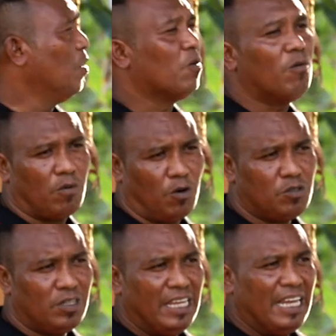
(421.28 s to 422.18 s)

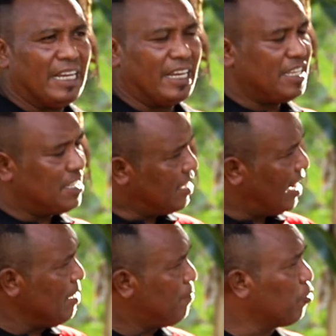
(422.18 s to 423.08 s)
nomos,
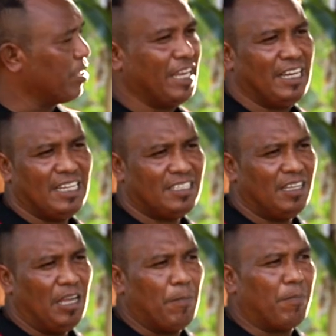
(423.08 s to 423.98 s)
necessidade proteinas proteínas
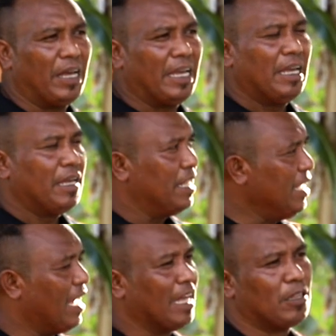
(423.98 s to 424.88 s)
ba
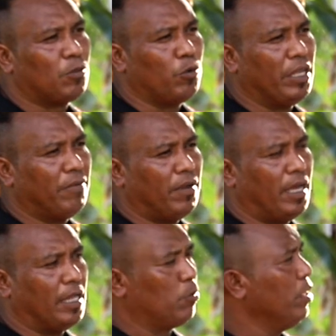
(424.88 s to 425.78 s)
iha tuir,
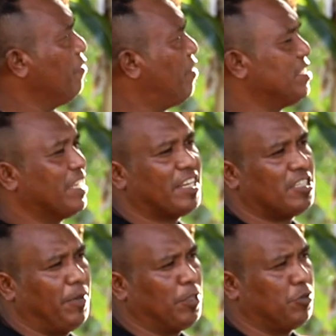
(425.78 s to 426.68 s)
uh, tuir fase
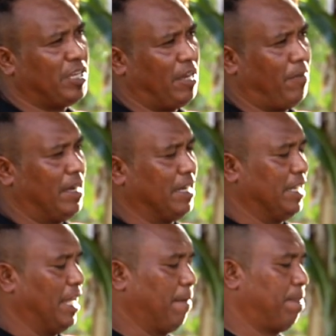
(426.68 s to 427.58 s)
crescimento husi animal
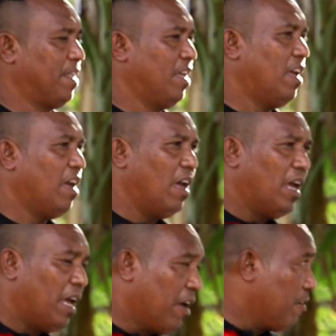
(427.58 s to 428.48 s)
inian.
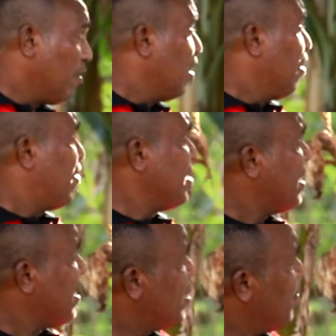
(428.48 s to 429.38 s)
Fase
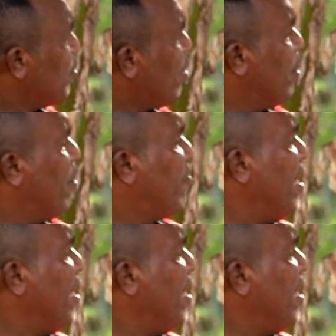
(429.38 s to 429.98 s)
crescimento animal